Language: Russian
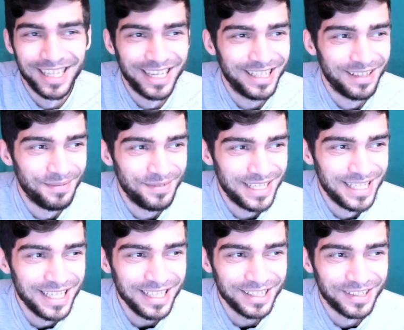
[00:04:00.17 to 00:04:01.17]
это
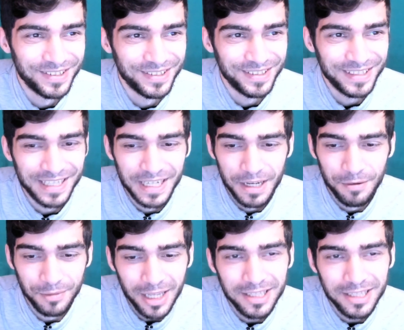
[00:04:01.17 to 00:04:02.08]
объяснить, но мне